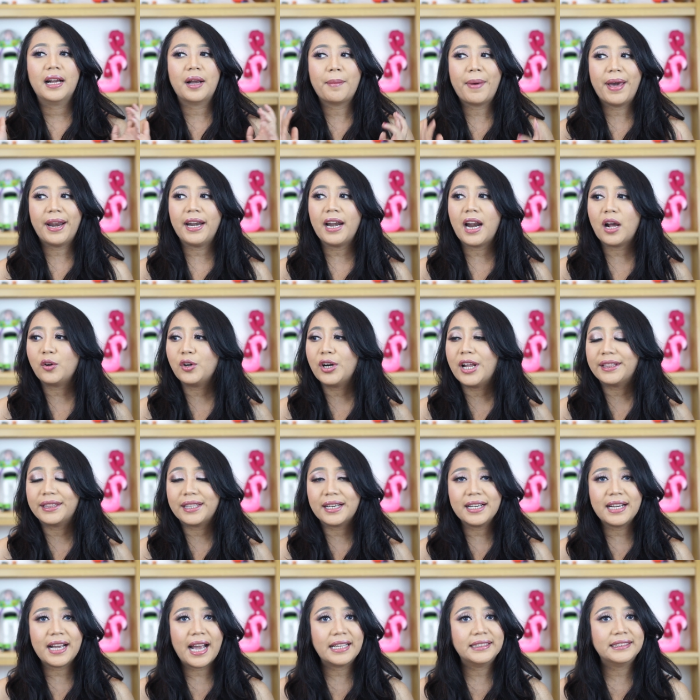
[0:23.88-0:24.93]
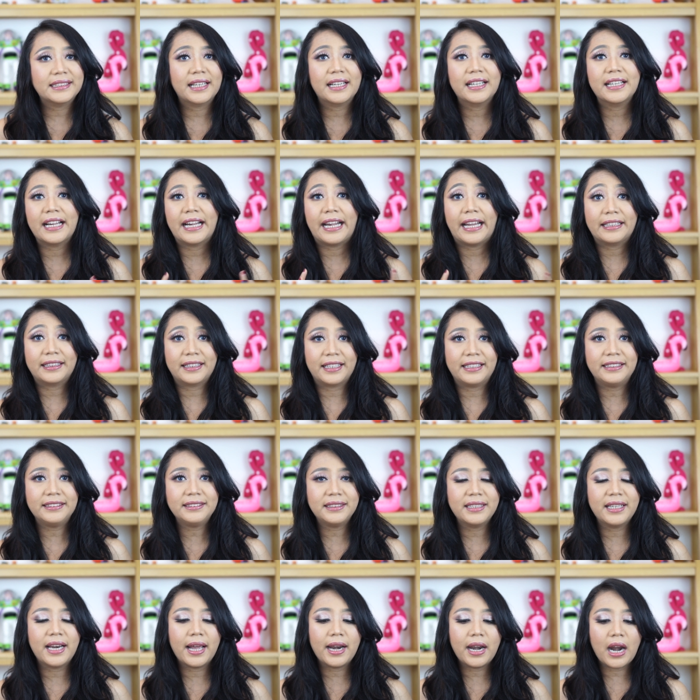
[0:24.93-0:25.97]
Kemarin aku datang ke acaranya
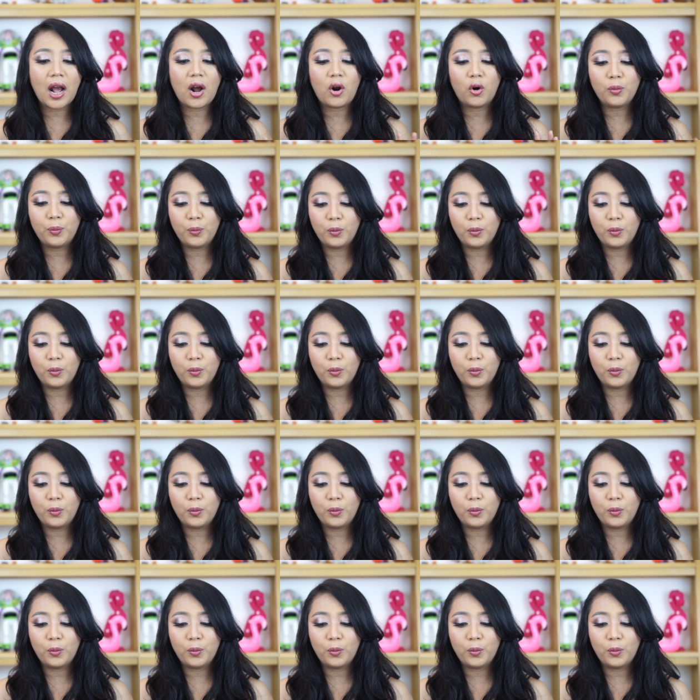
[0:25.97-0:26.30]
Catrice dan aku